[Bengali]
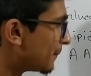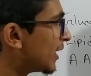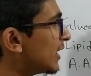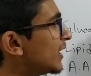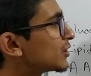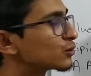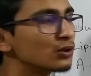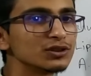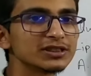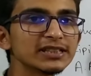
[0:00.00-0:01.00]
মেনলি
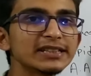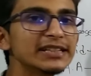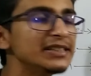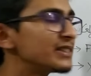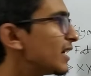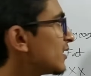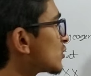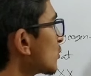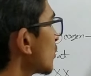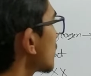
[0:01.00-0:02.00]
সোর্স হচ্ছে তিনটা
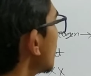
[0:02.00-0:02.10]
সোর্স